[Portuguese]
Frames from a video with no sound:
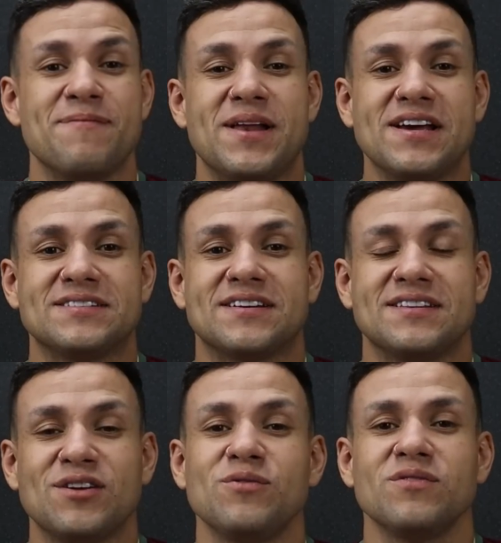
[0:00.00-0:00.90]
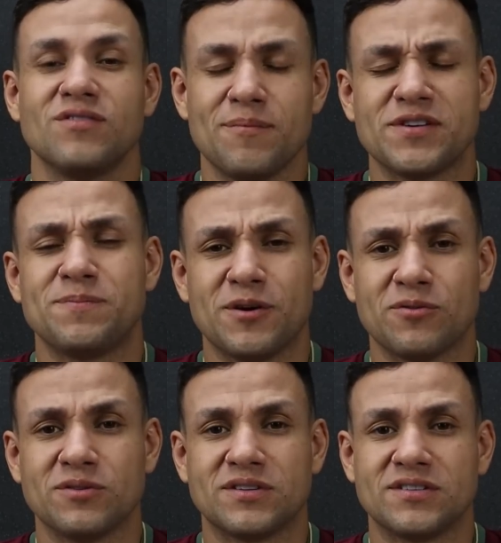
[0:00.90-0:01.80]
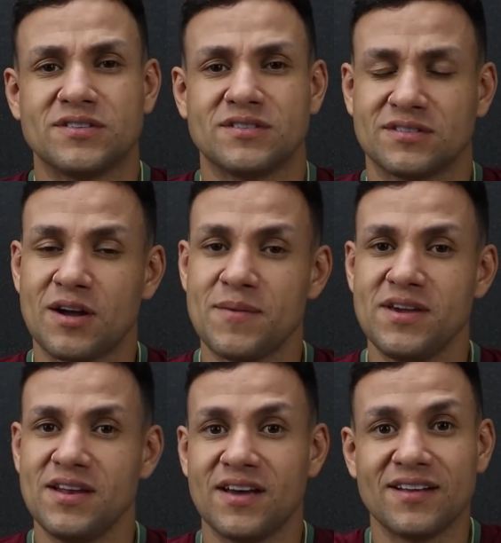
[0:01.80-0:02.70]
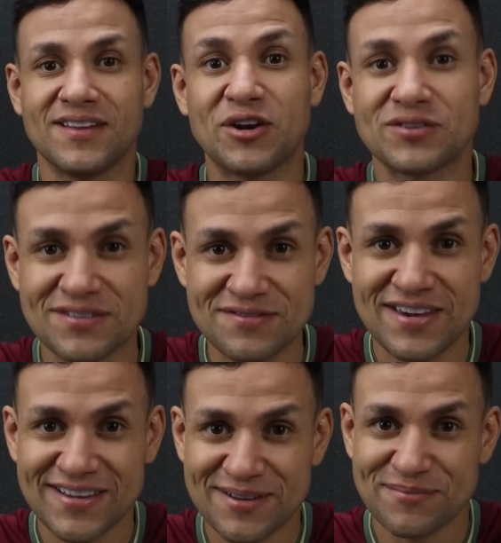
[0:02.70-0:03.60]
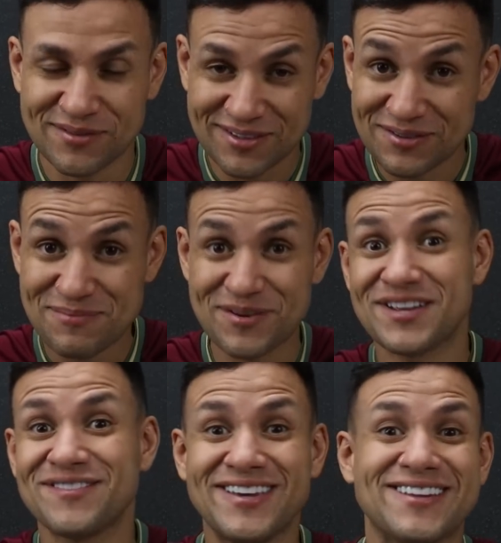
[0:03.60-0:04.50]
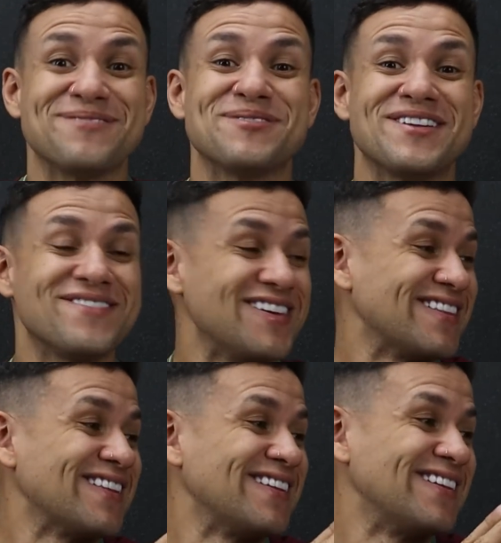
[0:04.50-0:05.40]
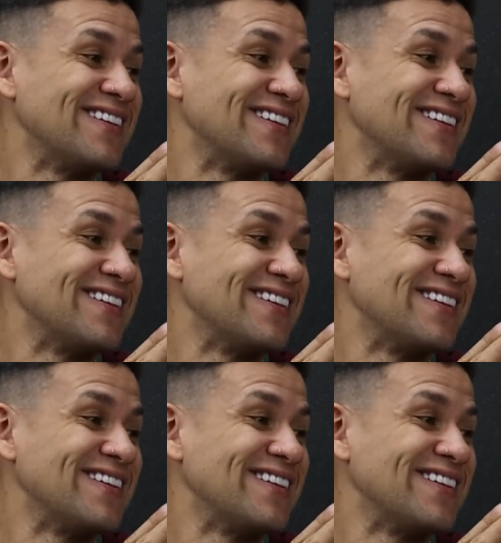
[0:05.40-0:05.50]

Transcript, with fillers: Beleza? Então vamos para as perguntas? Calma aí, né? Tem nossa vinheta. Então depois da vinheta, depois da vinheta.